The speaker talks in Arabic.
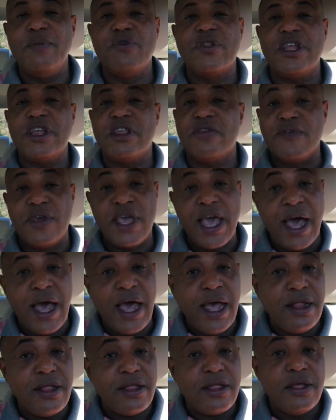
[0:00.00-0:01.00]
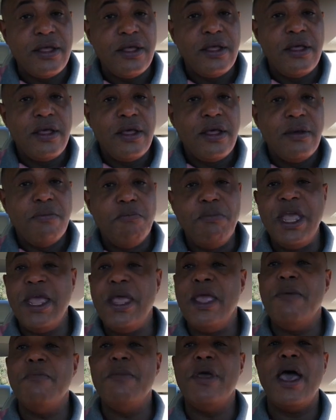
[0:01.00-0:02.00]
مستشفيات
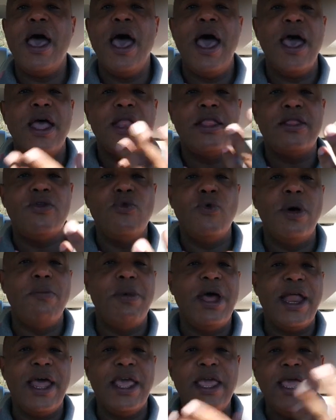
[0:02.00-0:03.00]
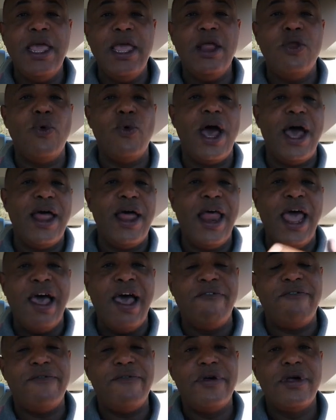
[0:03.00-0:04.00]
بمئات وملايين
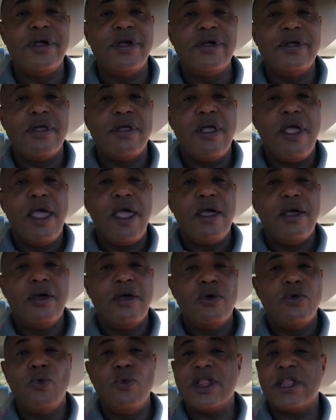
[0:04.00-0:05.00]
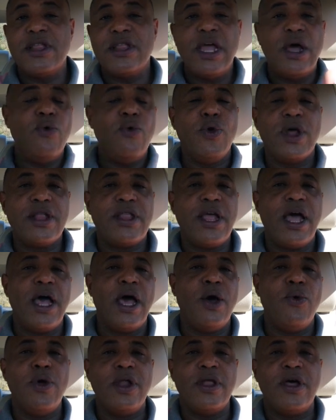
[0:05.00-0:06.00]
وآلاف وتدهورت
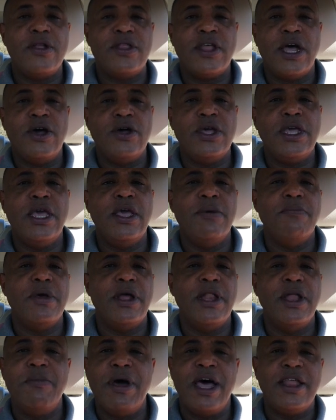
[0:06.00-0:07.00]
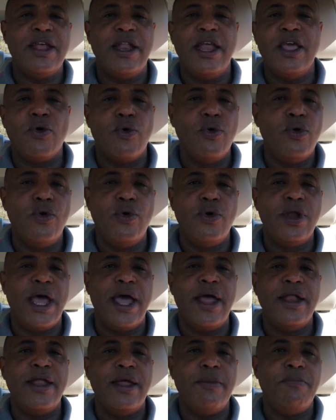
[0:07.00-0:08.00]
حول أوضاعهم لماذا لا يقولون
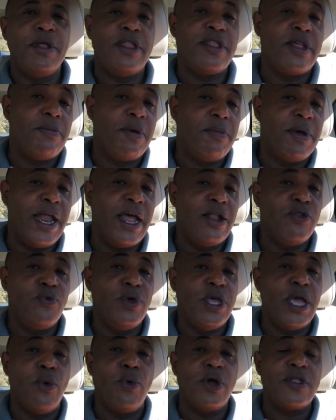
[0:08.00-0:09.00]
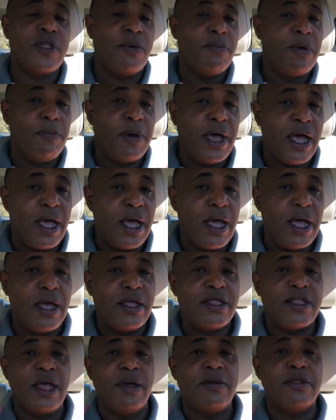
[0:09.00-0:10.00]
أن من سبب الأدوية وسبب
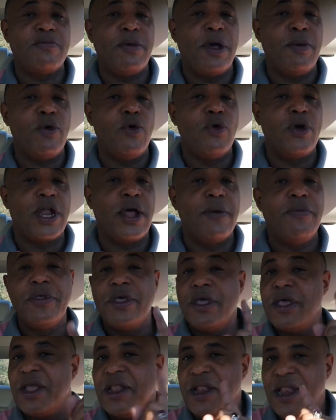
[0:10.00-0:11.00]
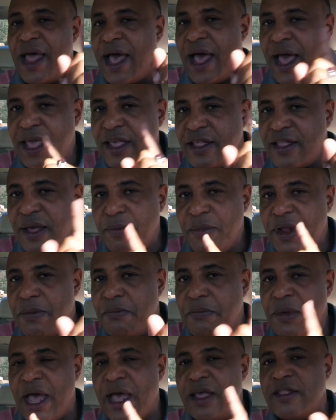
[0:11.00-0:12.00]
أسباب أخرى ليس
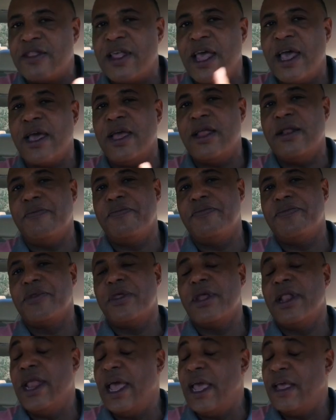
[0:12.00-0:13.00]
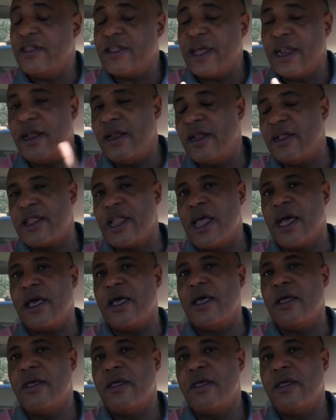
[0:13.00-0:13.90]
من ماء ساخن ليس على الإطلاق